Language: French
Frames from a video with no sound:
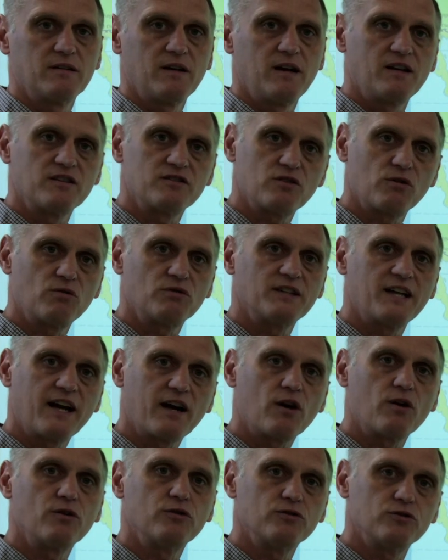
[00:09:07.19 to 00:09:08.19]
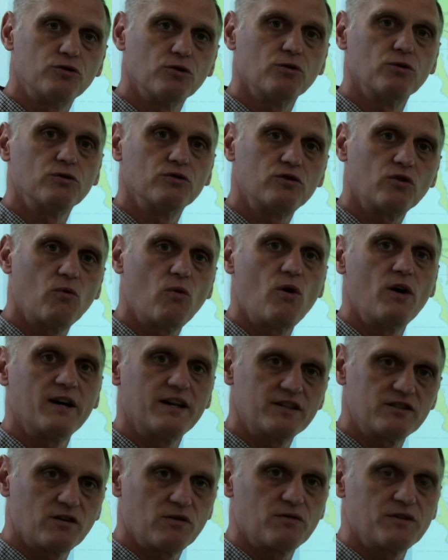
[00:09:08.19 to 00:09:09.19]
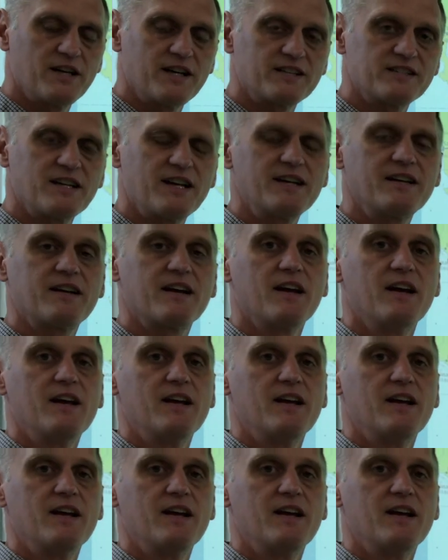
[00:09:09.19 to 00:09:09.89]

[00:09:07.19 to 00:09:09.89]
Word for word: en secondaire 1, 2, 3 et secondaire 5,